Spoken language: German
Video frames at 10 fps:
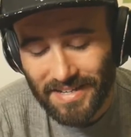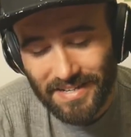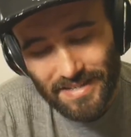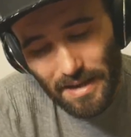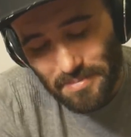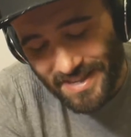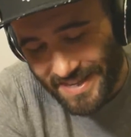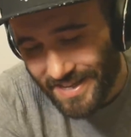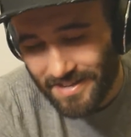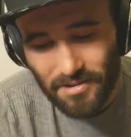dass Kapi
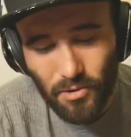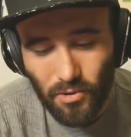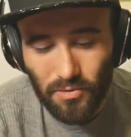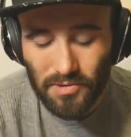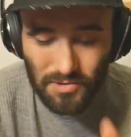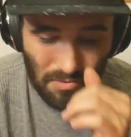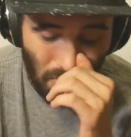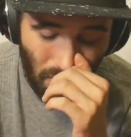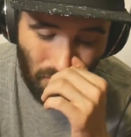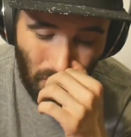jeden Kuchen zum
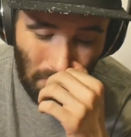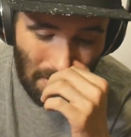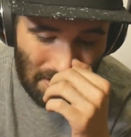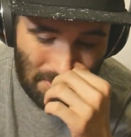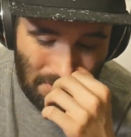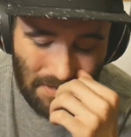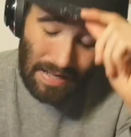Ohrwurm macht. So.